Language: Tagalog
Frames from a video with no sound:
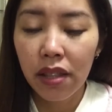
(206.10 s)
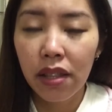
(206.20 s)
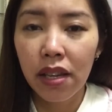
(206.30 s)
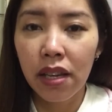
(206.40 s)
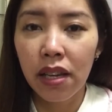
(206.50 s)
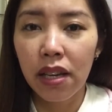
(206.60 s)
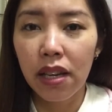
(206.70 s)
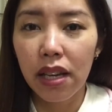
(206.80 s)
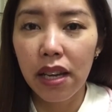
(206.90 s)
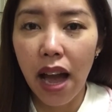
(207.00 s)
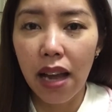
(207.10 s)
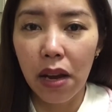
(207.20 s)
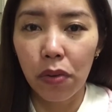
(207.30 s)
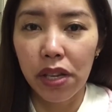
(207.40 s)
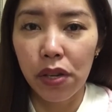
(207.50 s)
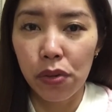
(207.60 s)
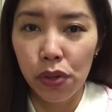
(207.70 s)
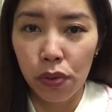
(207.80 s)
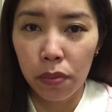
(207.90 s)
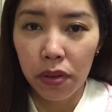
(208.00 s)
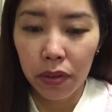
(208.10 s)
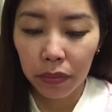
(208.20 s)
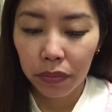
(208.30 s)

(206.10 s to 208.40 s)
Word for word: hindi ina-allowed ni YouTube,